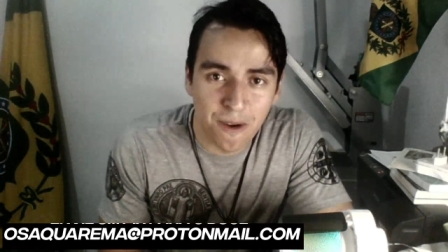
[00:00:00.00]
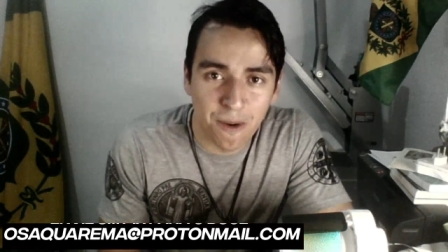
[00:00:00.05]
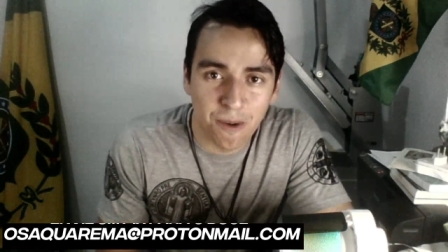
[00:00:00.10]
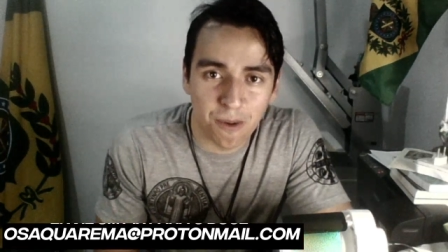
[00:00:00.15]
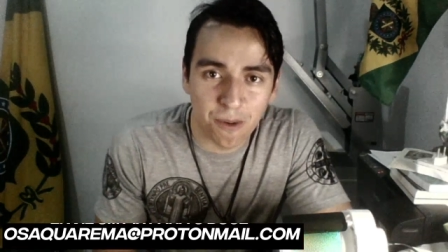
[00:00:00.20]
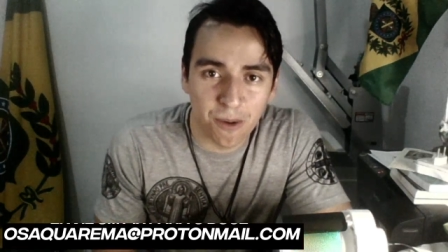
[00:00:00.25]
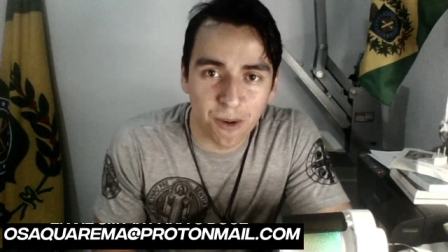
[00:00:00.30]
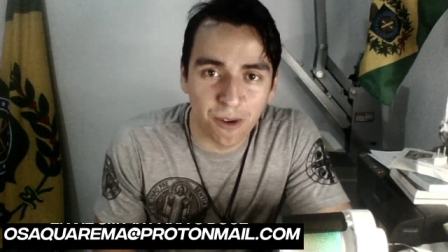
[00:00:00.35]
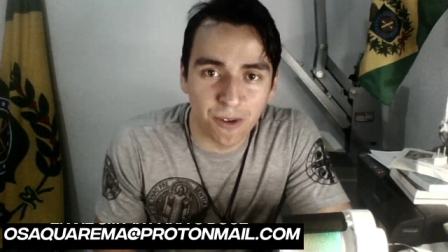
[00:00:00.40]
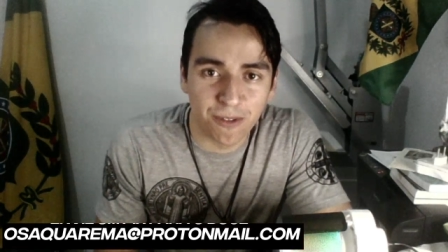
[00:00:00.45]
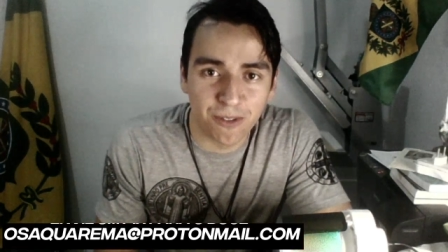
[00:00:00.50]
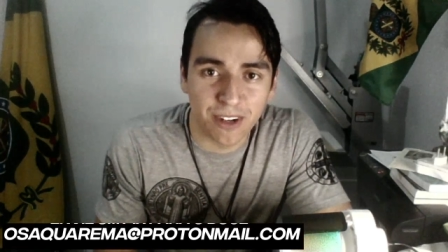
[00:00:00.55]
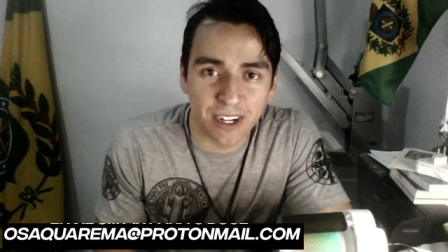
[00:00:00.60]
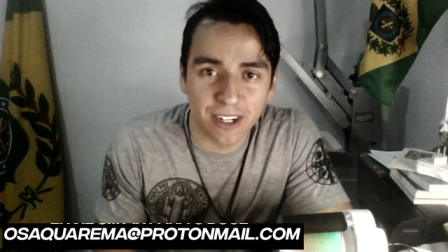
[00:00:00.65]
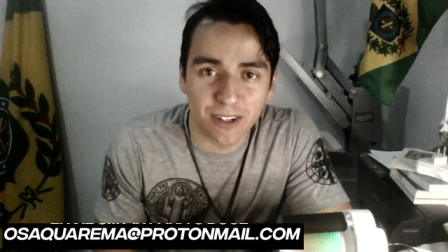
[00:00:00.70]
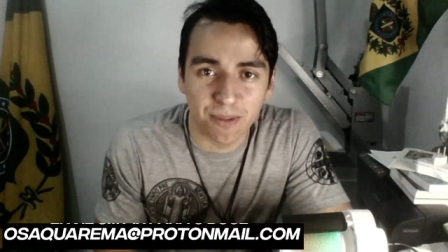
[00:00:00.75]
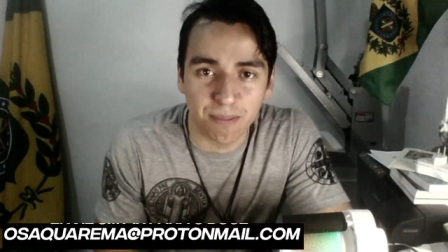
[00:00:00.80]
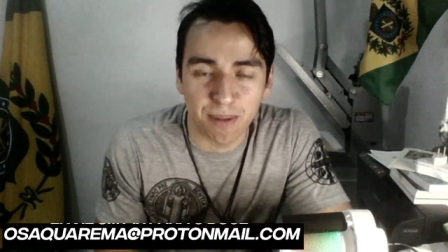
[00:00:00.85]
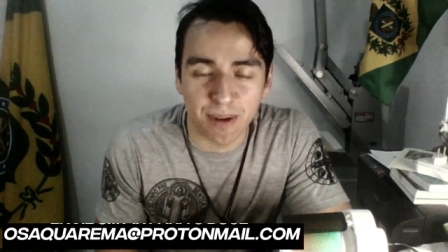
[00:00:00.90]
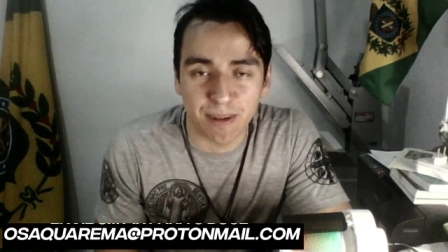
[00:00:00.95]
o
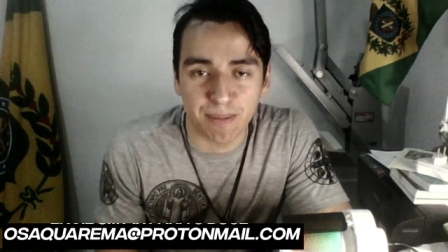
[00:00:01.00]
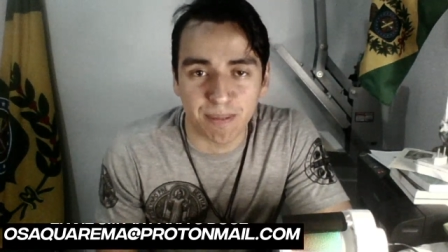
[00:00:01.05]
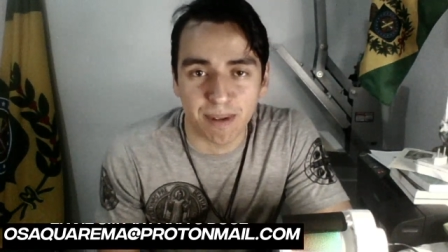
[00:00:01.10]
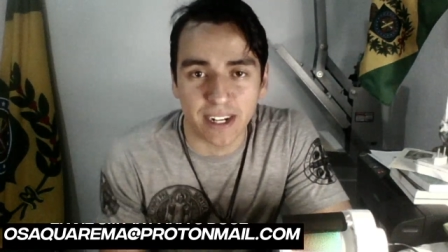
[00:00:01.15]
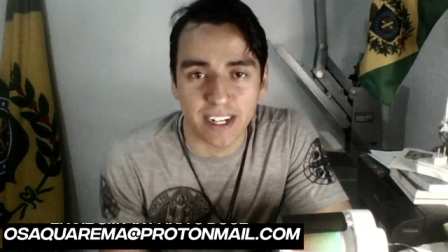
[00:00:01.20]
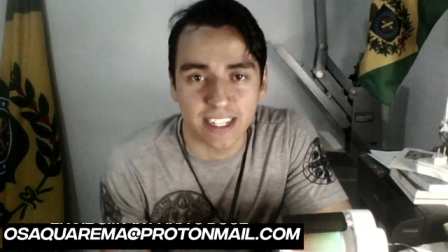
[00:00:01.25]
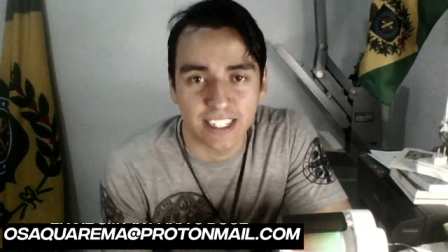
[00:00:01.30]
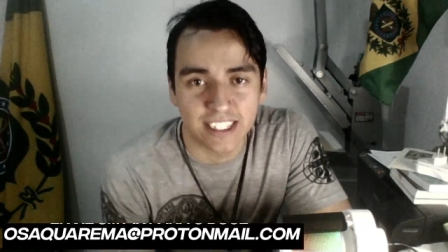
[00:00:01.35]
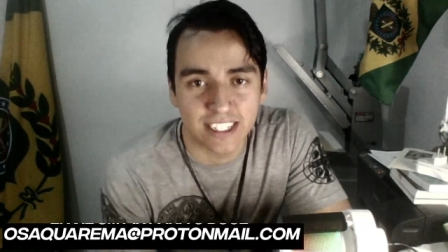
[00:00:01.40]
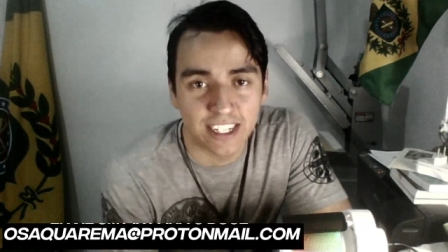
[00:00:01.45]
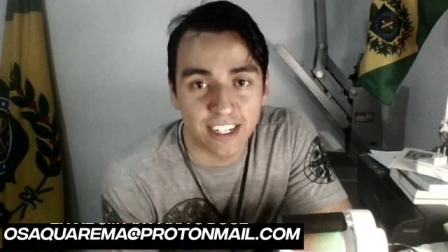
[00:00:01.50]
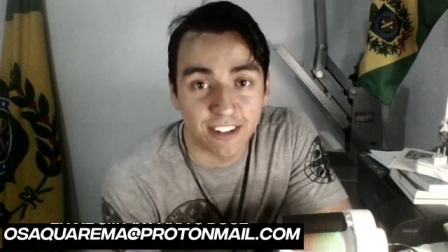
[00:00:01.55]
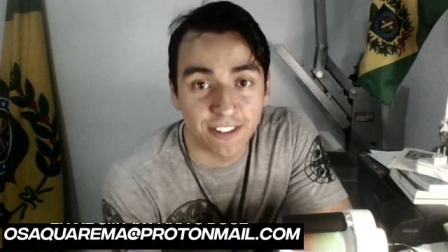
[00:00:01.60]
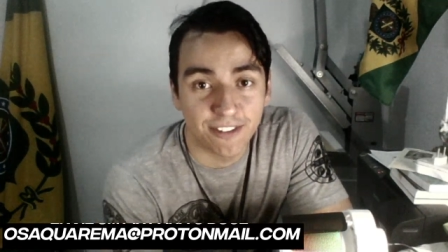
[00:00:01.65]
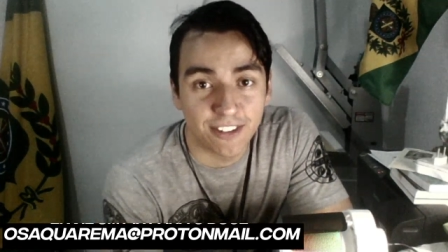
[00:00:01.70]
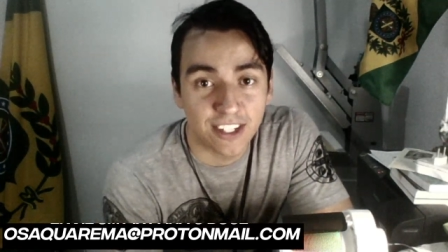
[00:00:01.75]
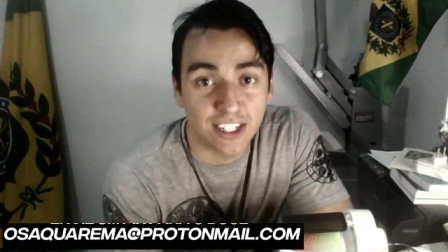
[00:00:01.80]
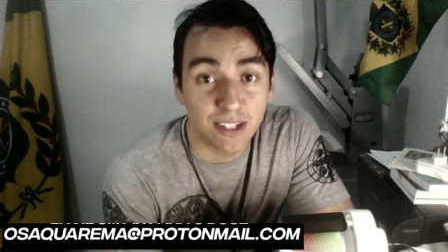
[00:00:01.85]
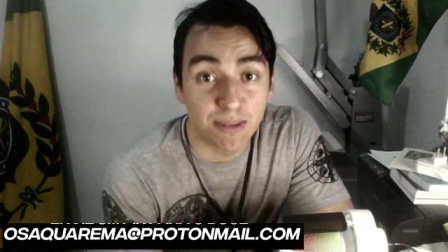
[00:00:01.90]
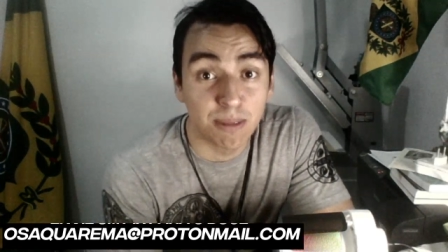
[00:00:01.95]
governo para
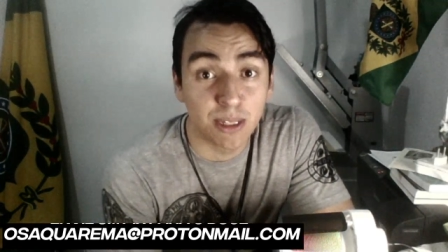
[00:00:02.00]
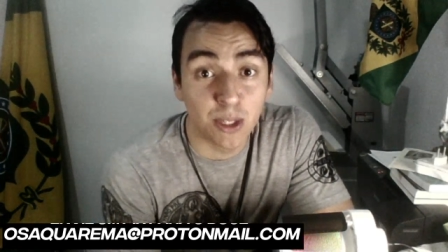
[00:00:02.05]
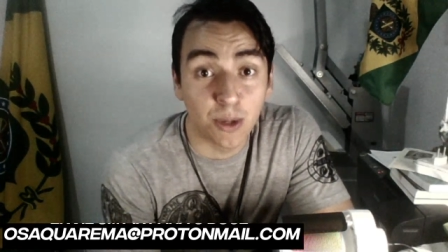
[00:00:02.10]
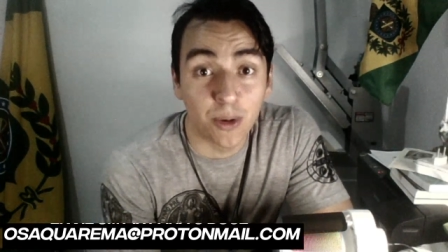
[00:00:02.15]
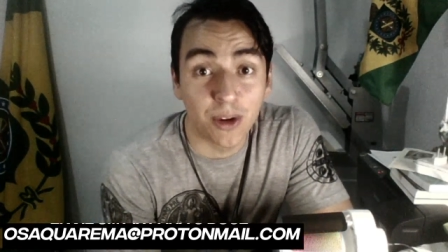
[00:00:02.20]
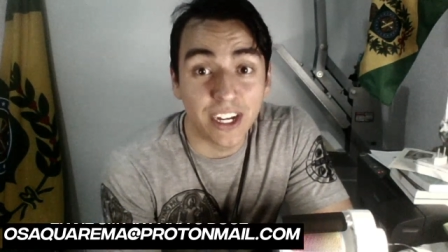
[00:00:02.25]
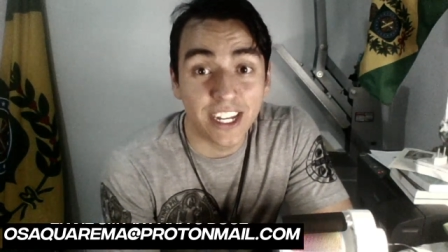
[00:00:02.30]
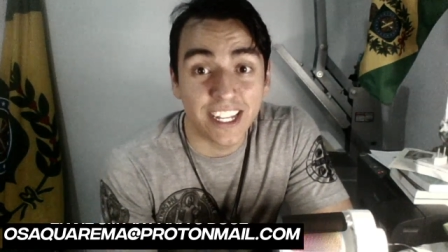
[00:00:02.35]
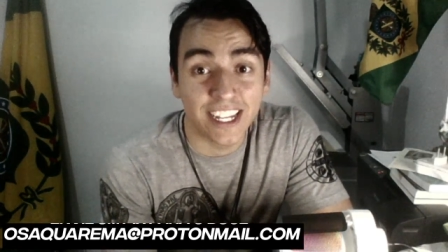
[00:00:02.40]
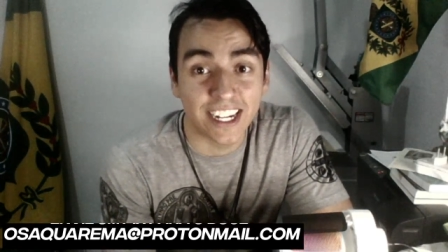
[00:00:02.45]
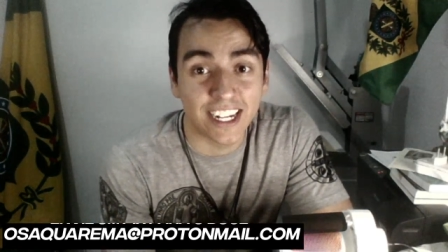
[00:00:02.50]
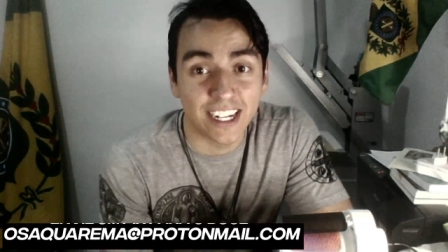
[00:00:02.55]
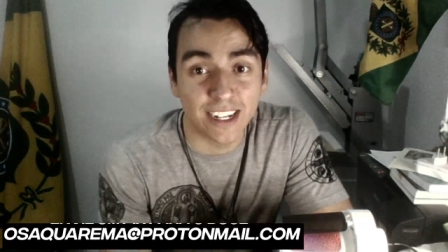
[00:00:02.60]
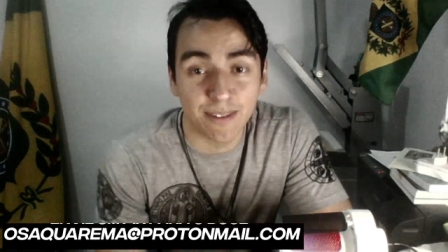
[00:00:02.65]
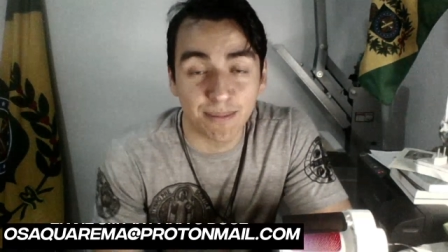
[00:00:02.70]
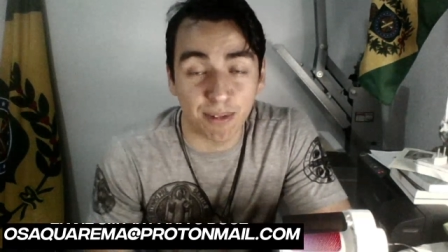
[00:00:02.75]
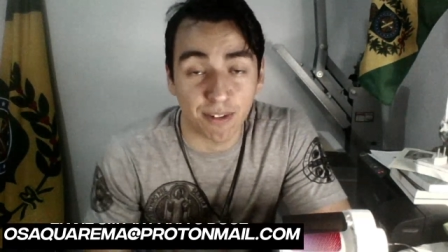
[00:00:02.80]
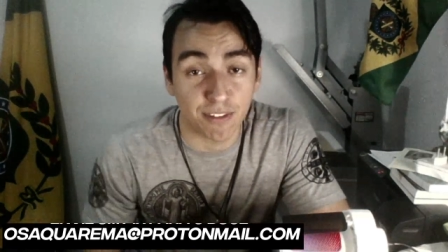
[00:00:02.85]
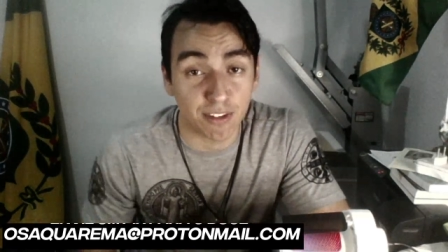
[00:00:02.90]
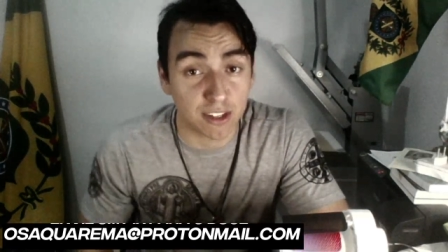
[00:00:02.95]
servir de minoria ali.
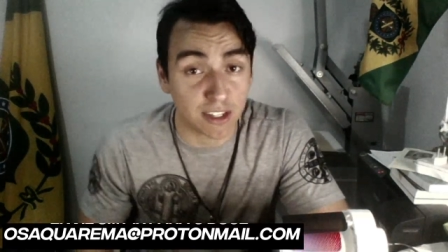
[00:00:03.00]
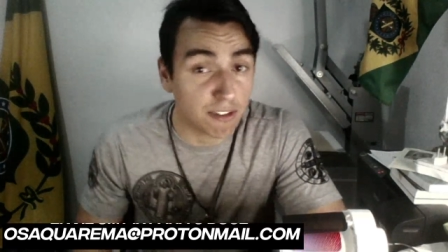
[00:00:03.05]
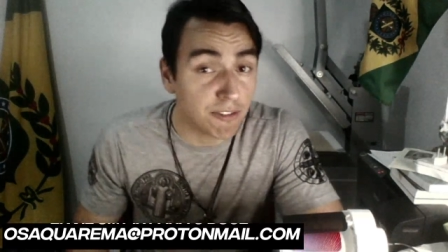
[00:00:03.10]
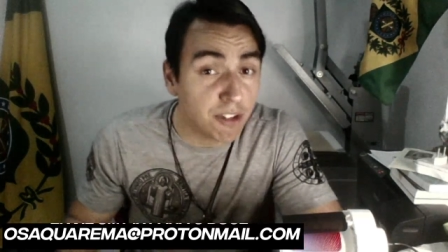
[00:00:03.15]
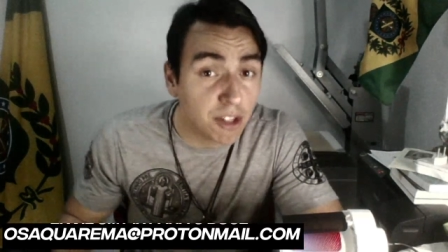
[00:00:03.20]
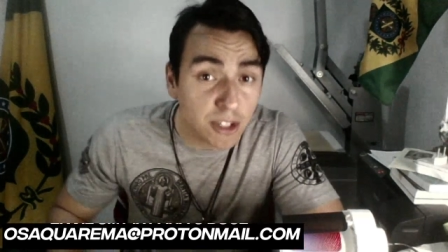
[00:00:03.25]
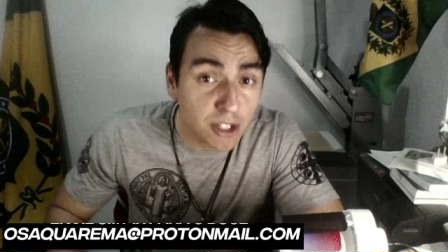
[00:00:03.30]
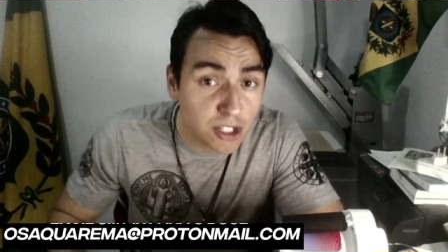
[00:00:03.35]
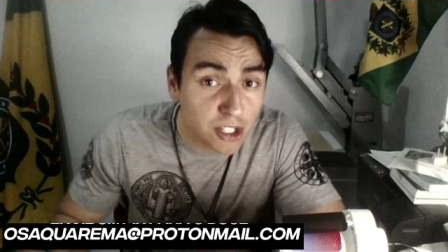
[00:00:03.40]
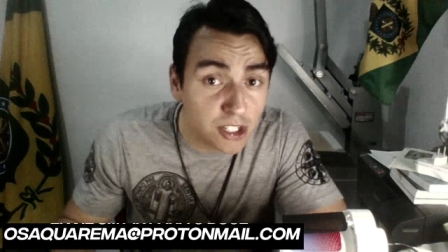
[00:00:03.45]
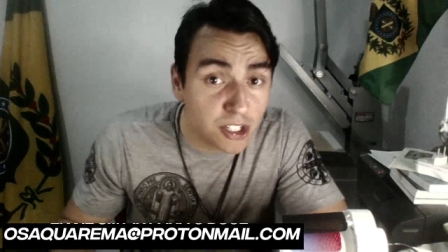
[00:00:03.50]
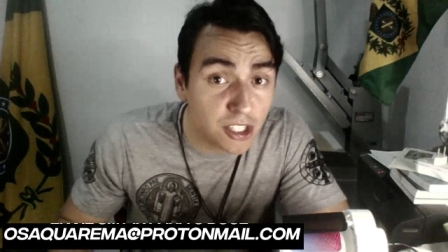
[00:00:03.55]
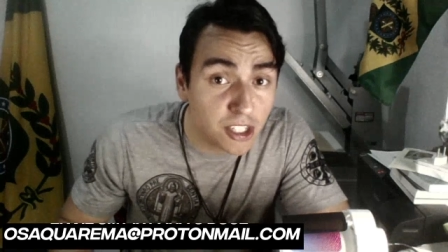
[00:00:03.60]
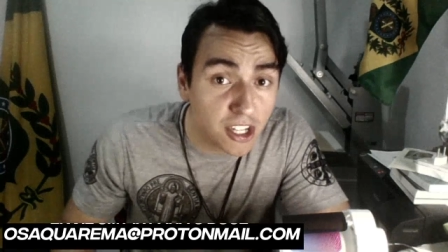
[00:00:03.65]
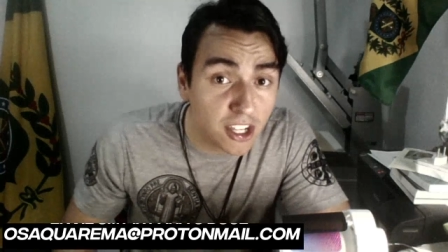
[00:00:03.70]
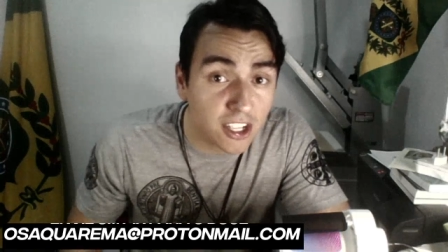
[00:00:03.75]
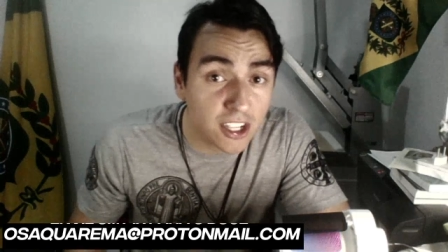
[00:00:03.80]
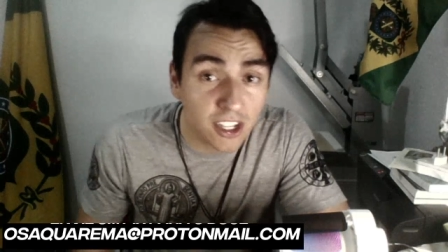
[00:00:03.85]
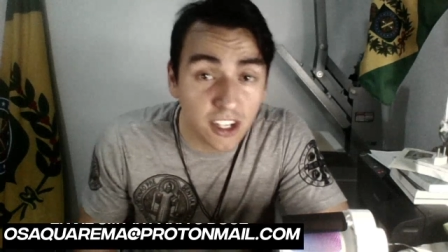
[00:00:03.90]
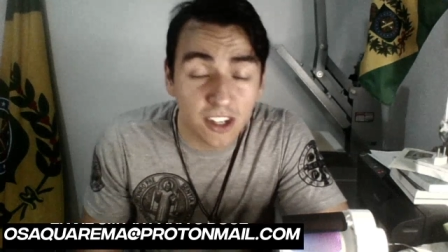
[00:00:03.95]
Pra falar, tá vendo? A gente
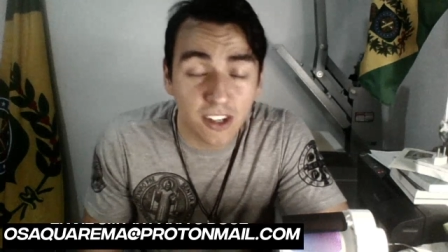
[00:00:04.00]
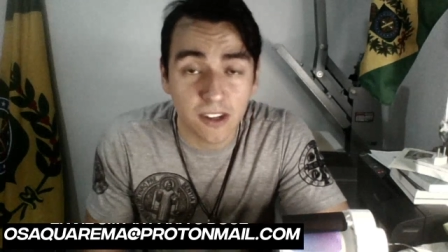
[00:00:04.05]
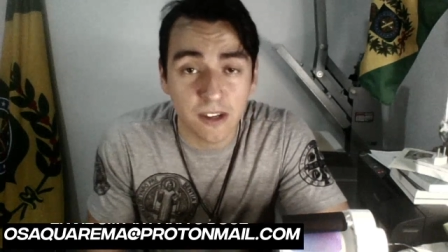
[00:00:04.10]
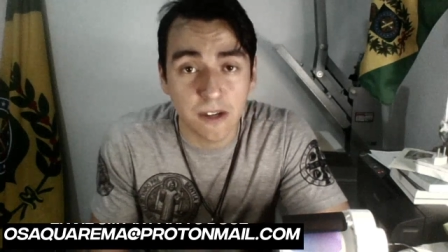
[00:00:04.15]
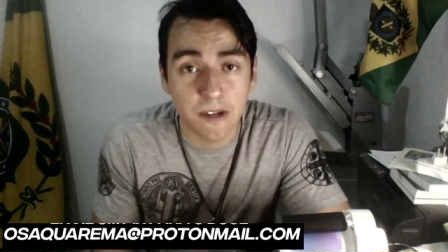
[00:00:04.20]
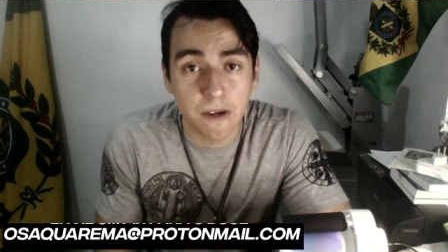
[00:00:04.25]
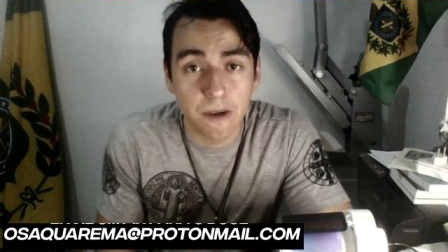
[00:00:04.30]
tem aqui.